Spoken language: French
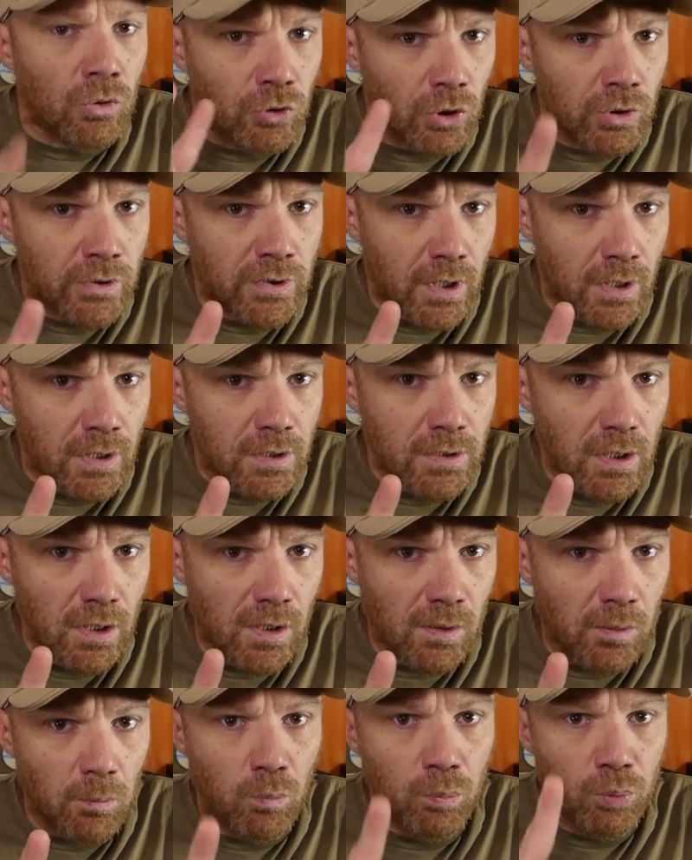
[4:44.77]
Deux
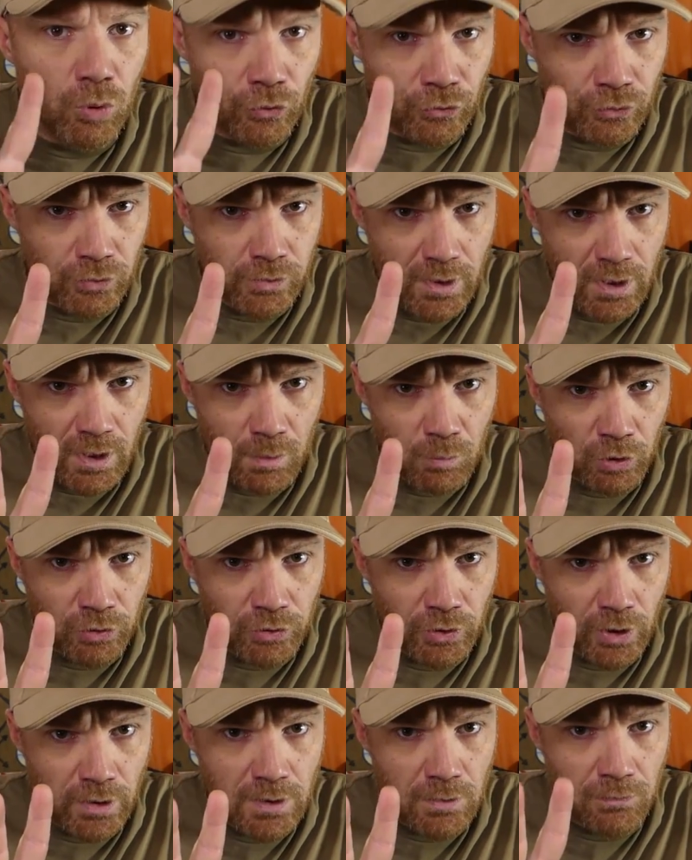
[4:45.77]
techniques pour souder les
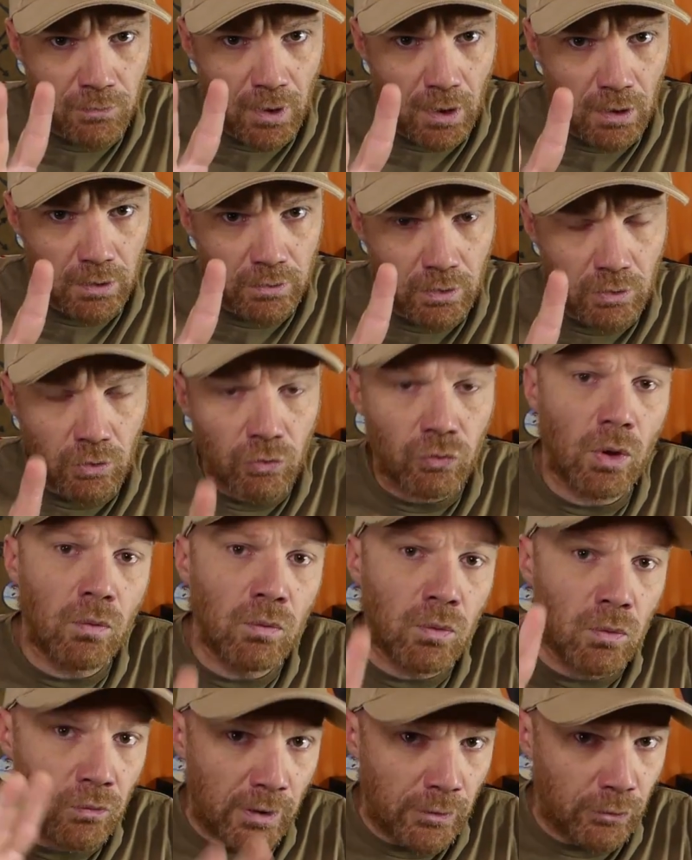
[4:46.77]
moteurs différentes. Soit
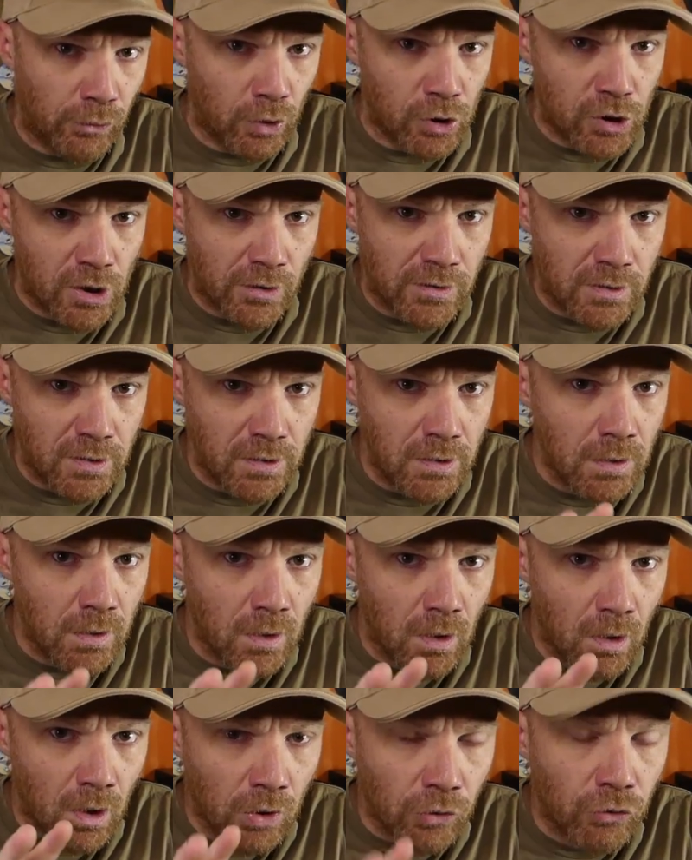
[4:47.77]
vous le faites sur le châssis,
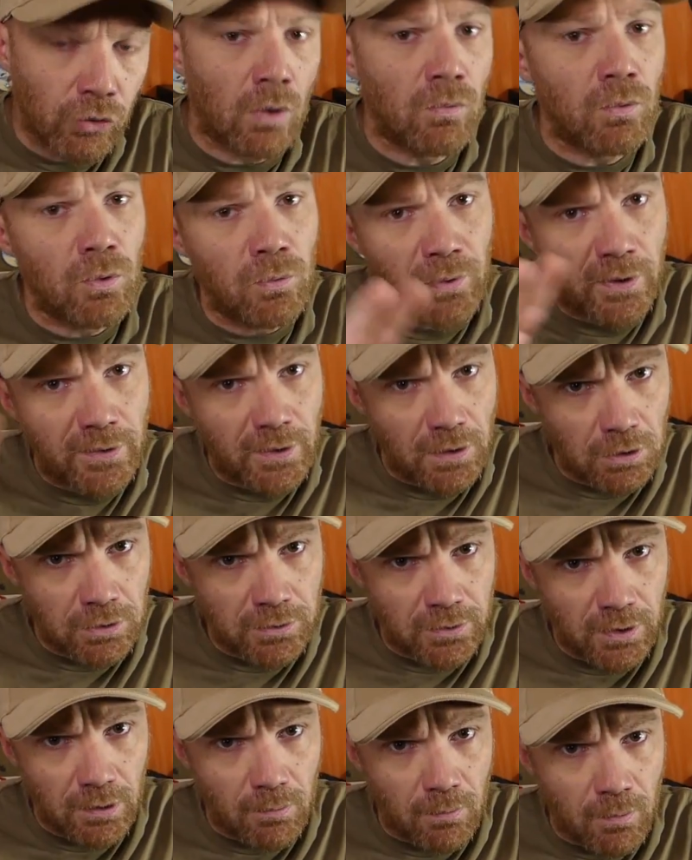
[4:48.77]
soit vous le faites à
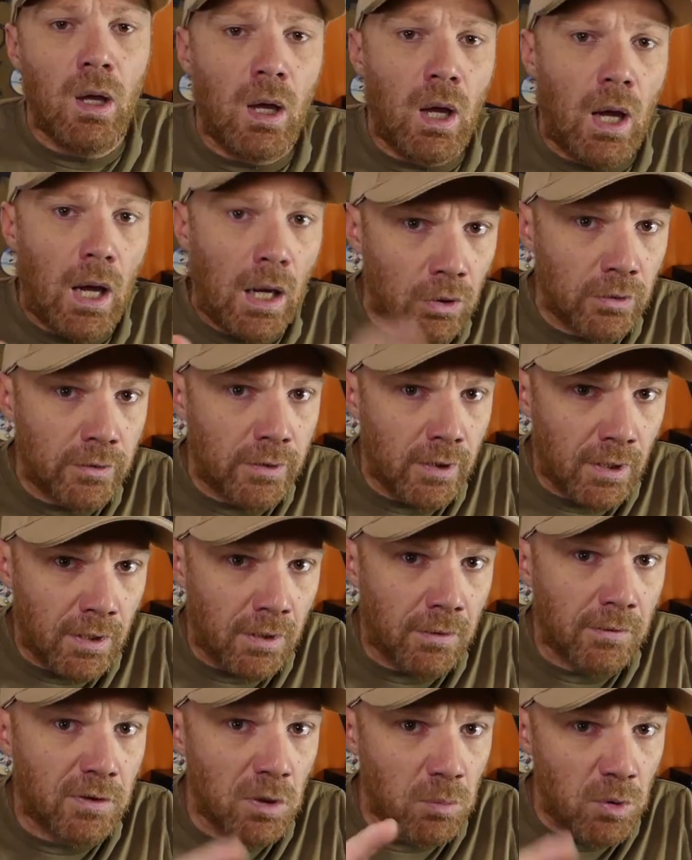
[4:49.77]
côté. À
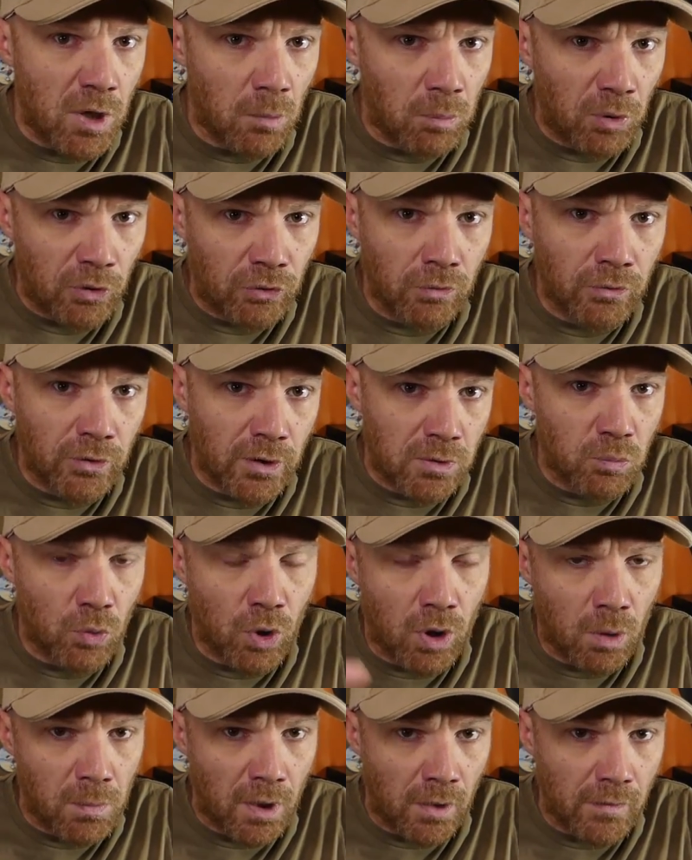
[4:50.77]
côté, c'est bien parce que vous êtes
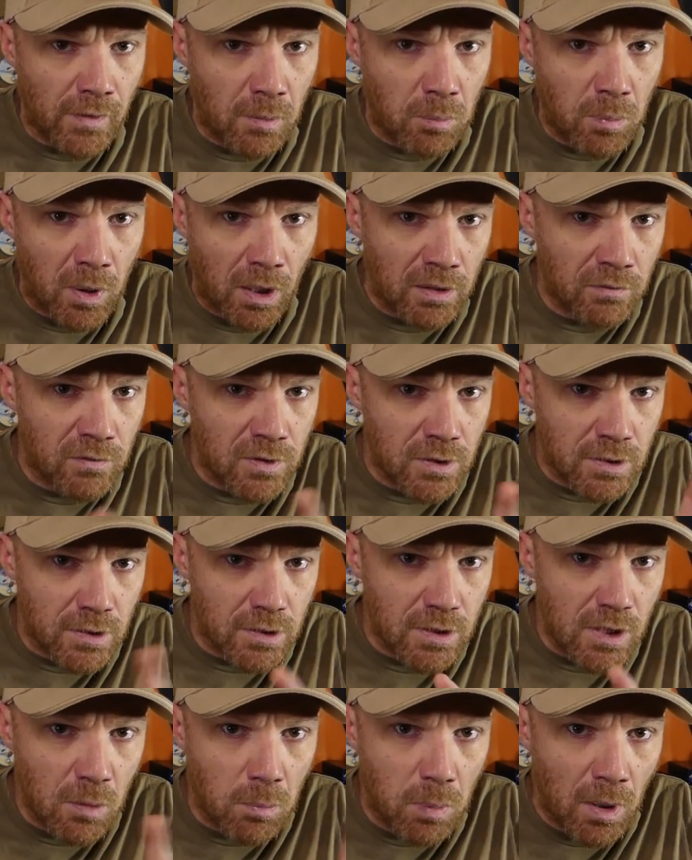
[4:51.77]
moins emmerdé par les vis
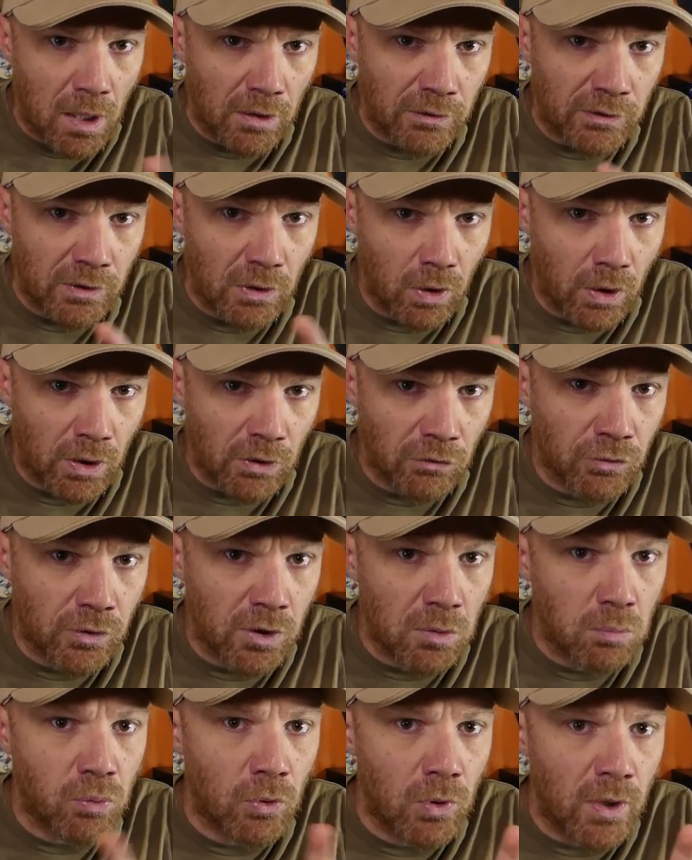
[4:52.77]
qui dépassent et le reste, vous
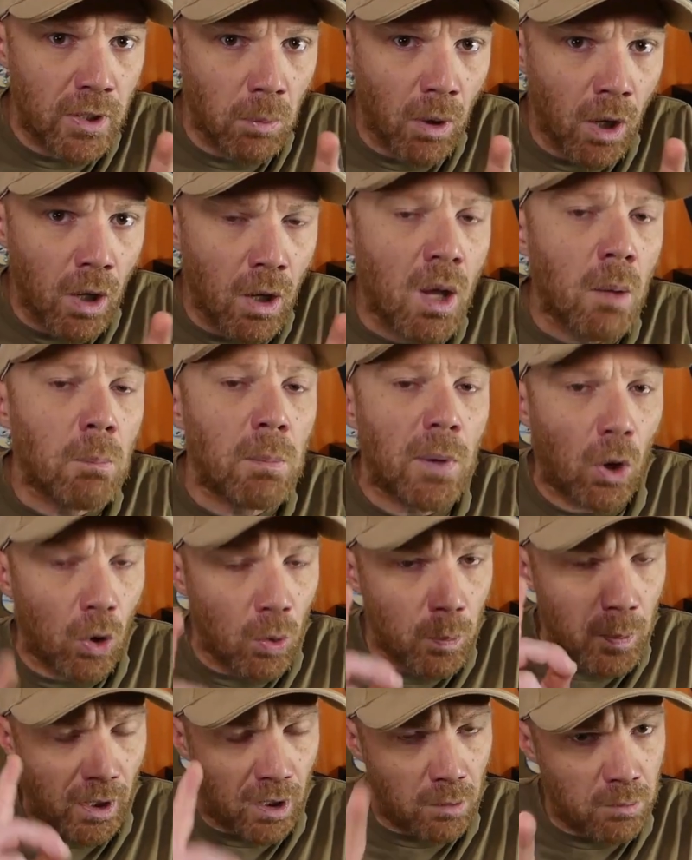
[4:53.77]
êtes plus libre, mais
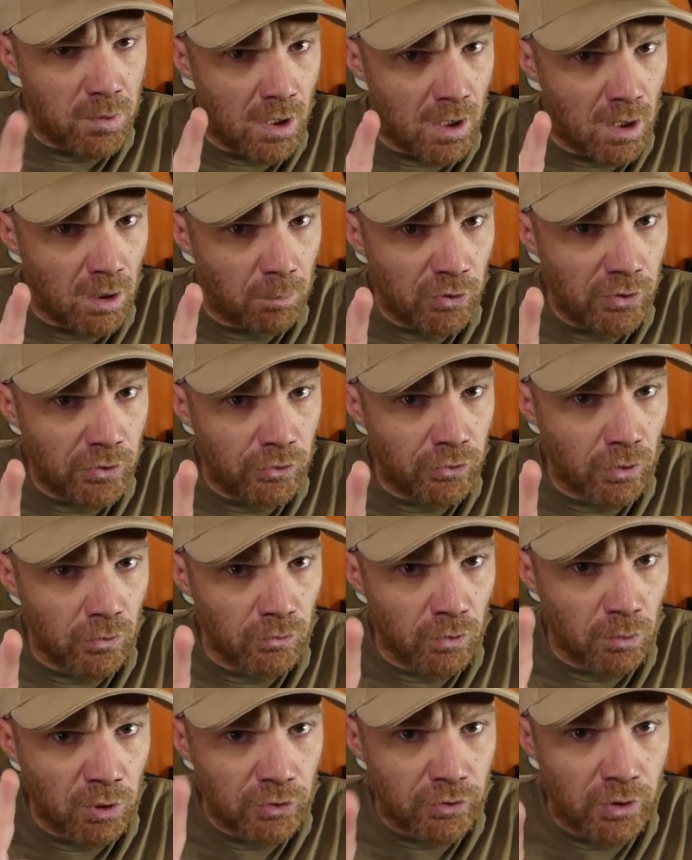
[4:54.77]
repérez bien la position
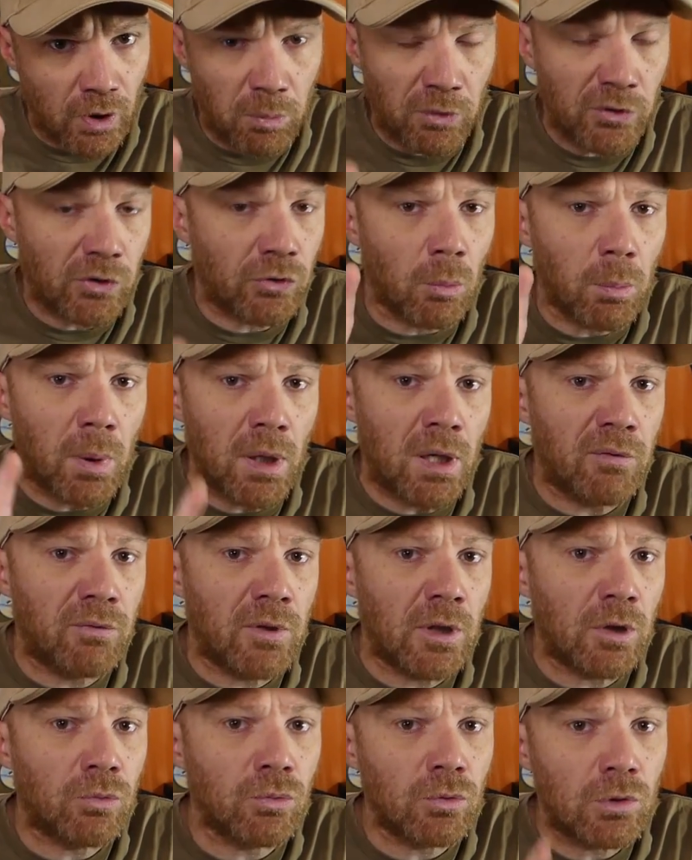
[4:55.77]
de vos moteurs parce qu'ils n'ont pas les
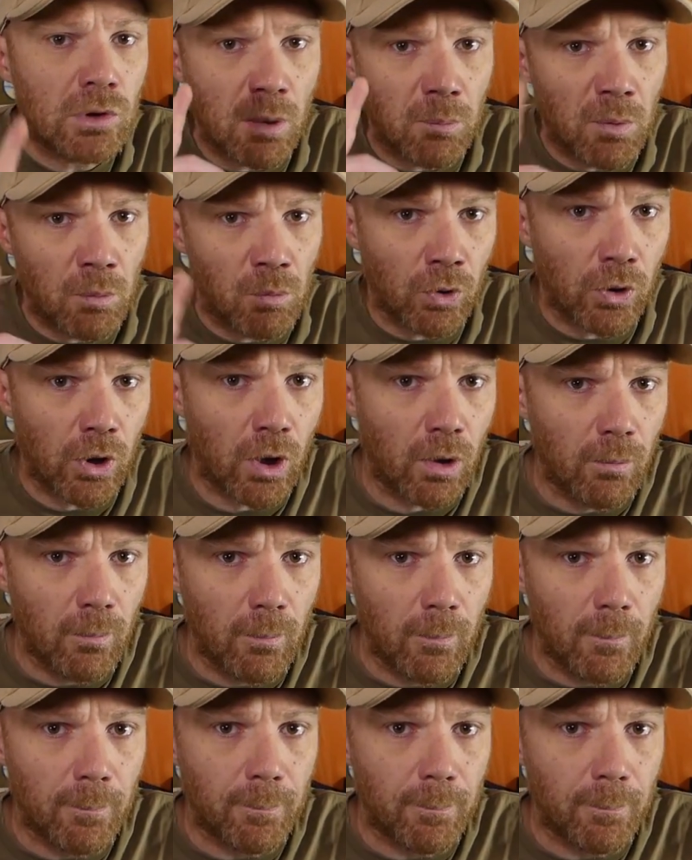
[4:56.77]
fils tous de la même longueur.